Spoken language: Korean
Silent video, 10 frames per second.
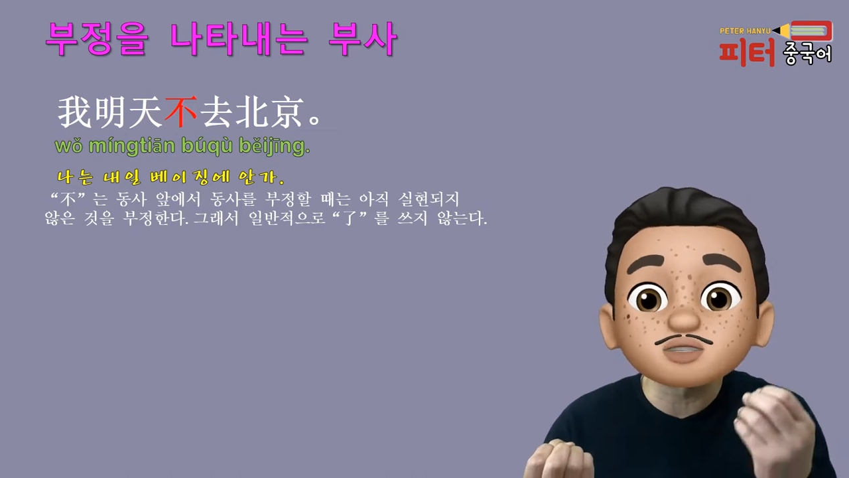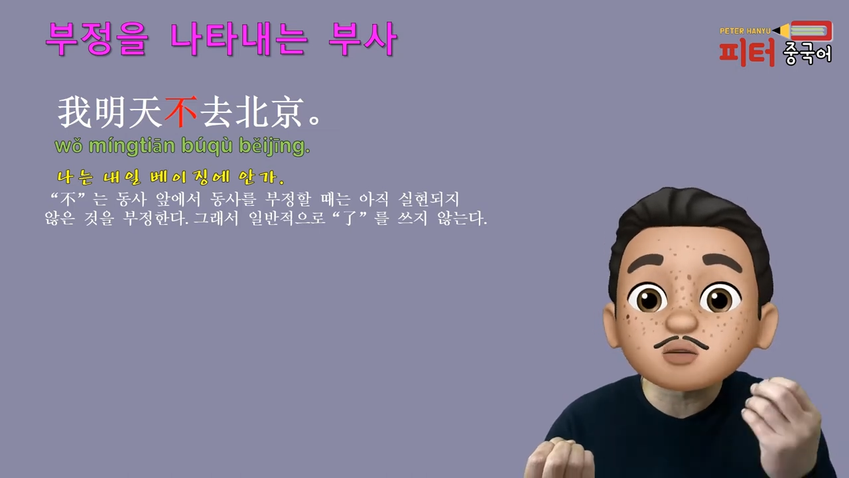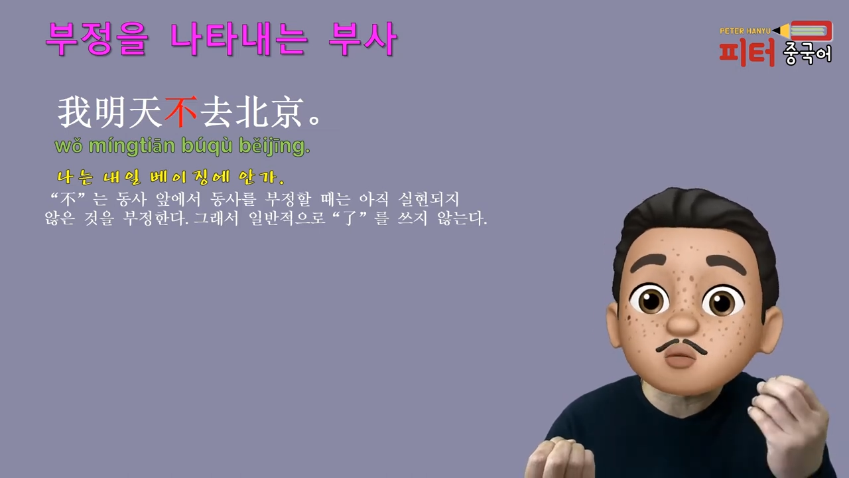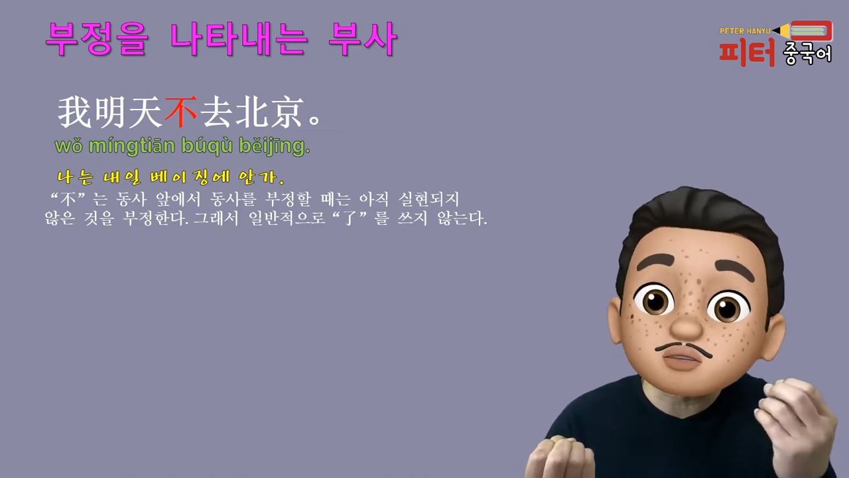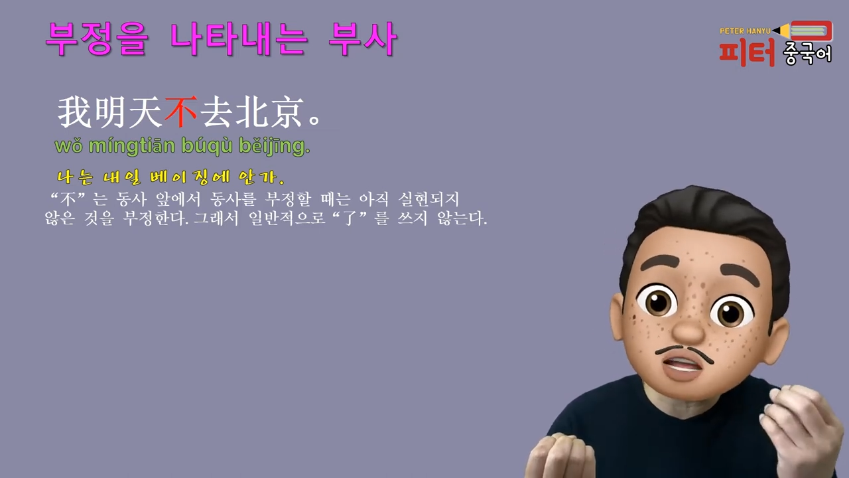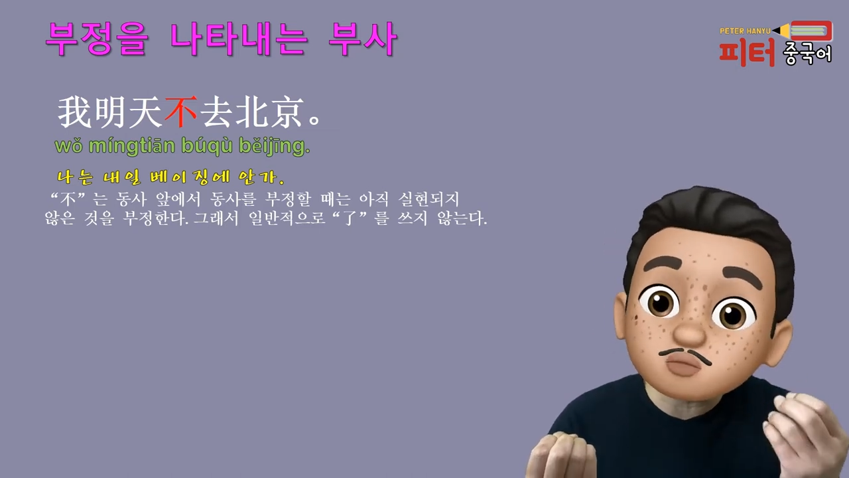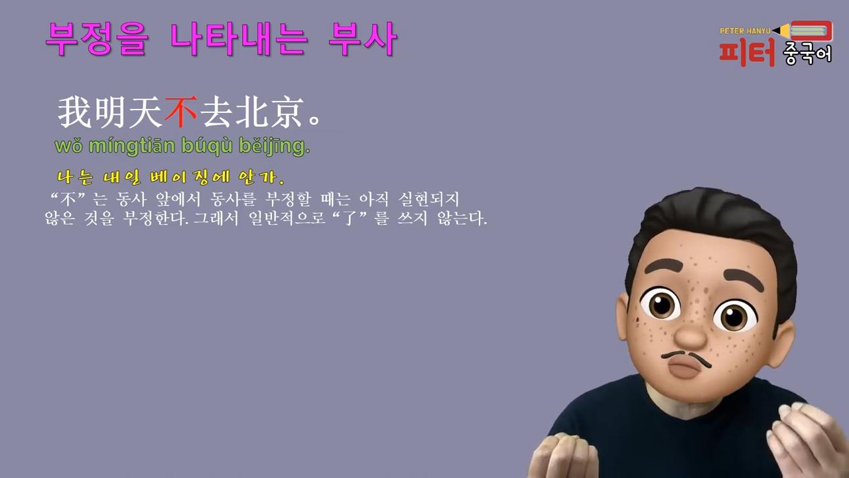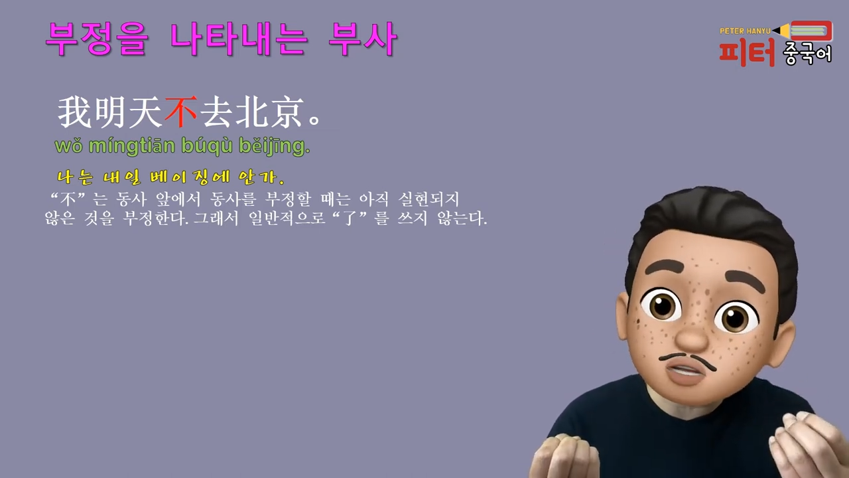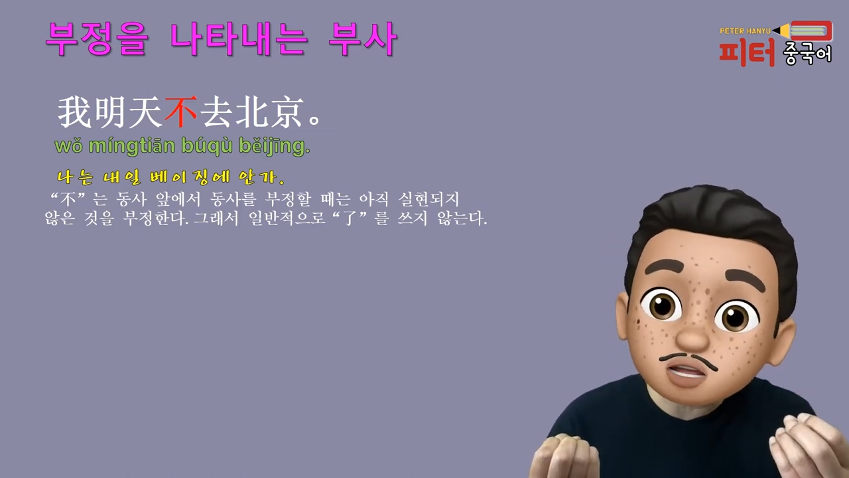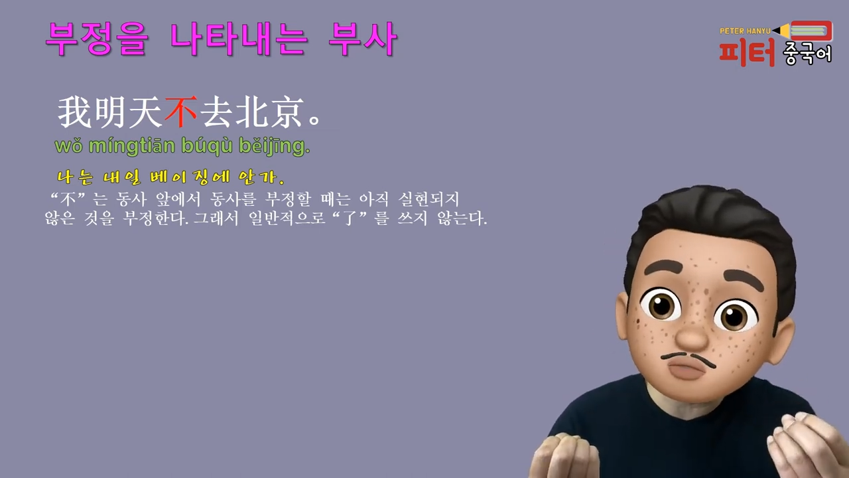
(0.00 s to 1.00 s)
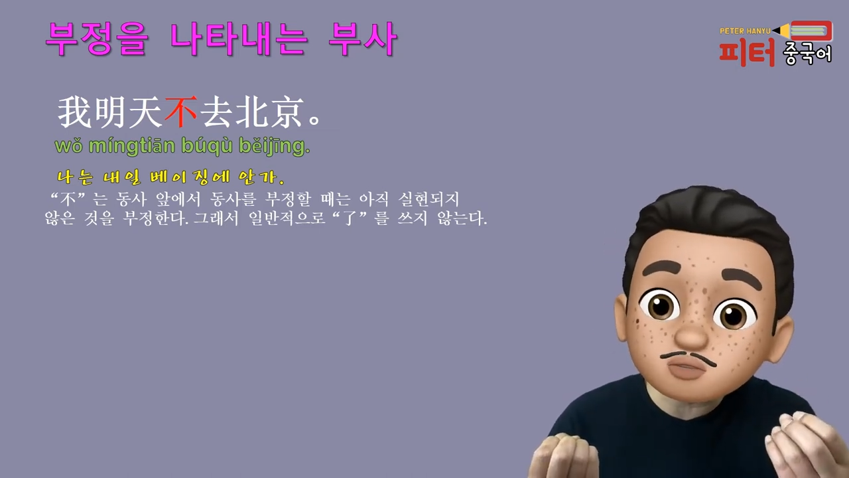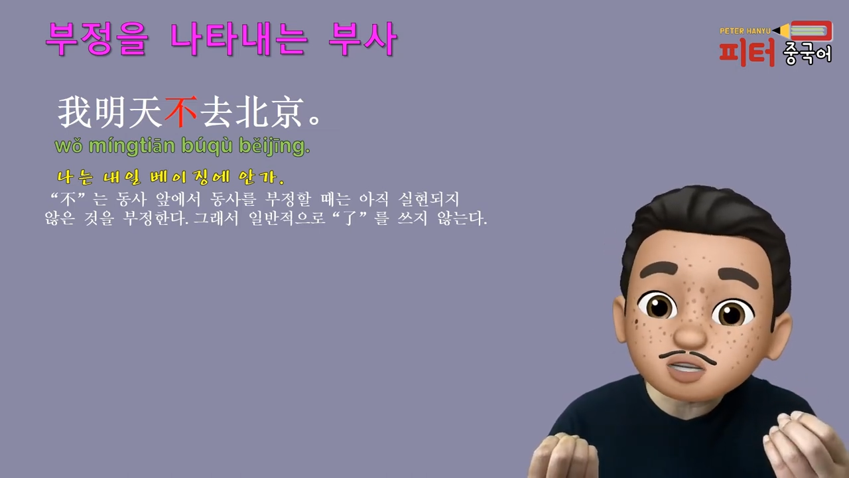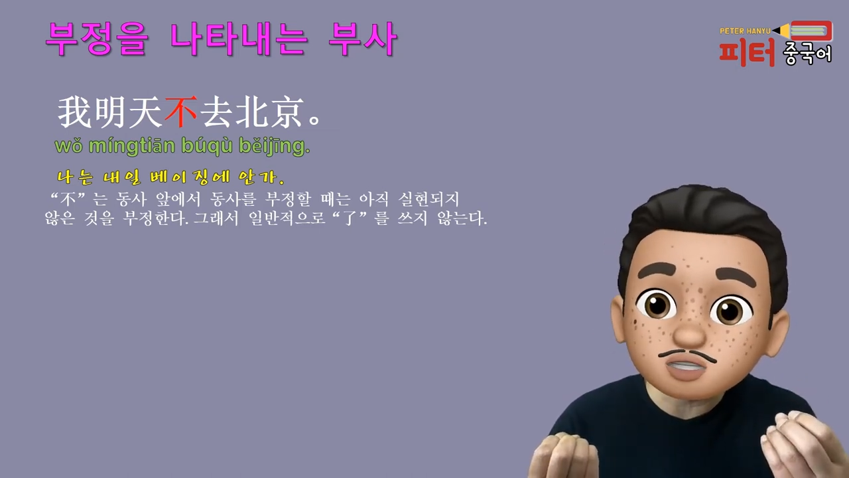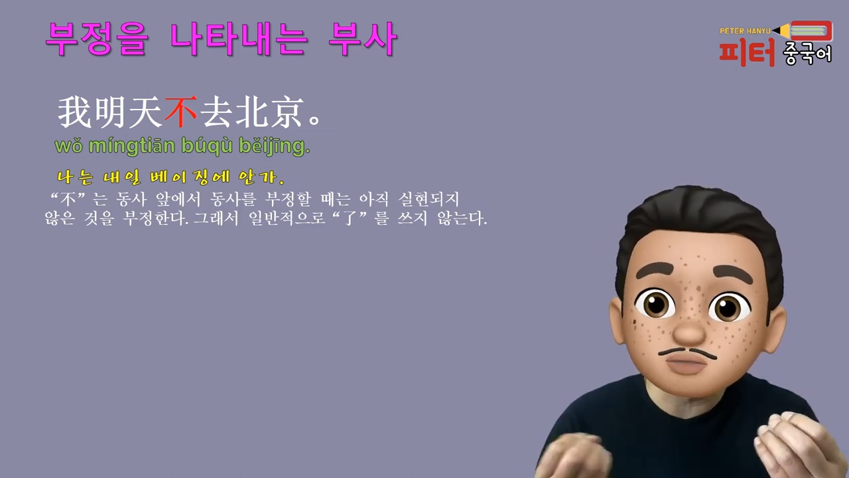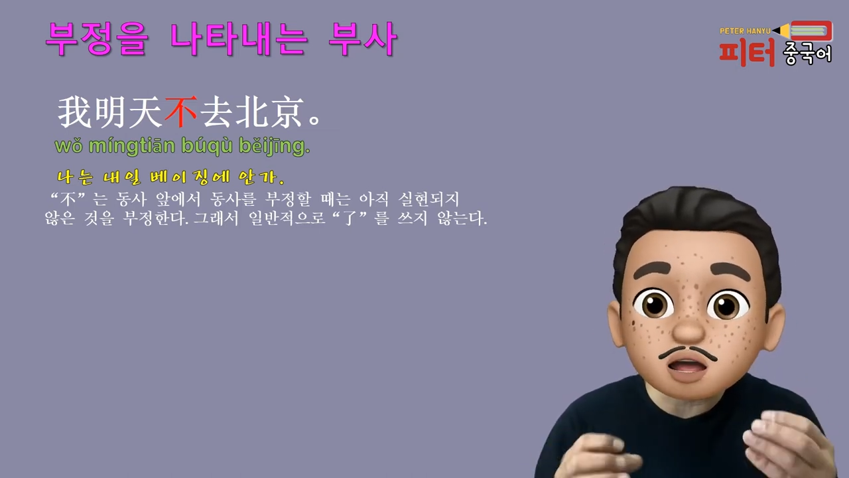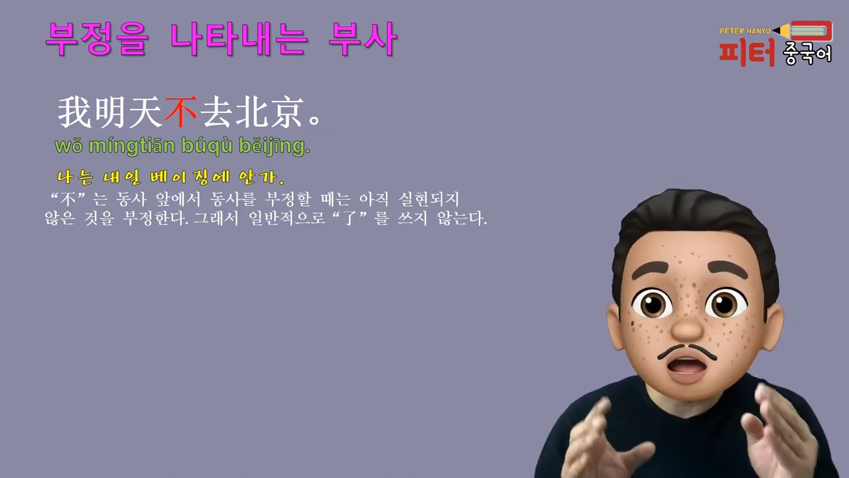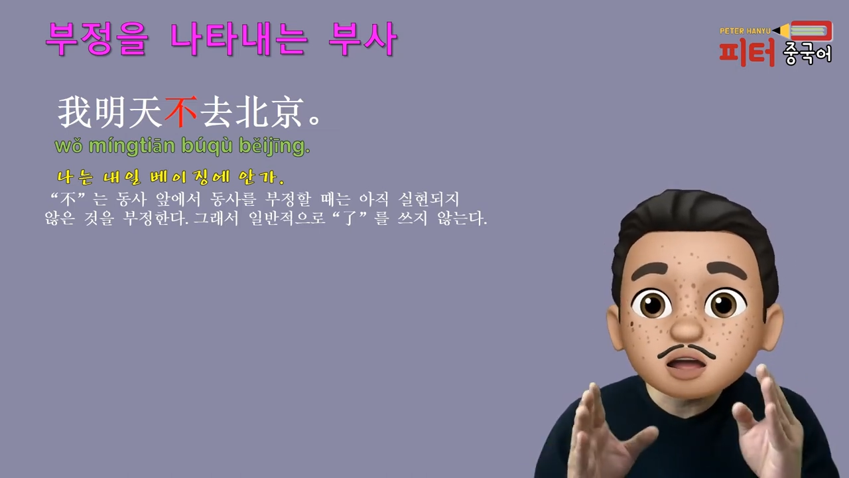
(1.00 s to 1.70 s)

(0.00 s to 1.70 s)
형용사를 부정할 수도 있습니다.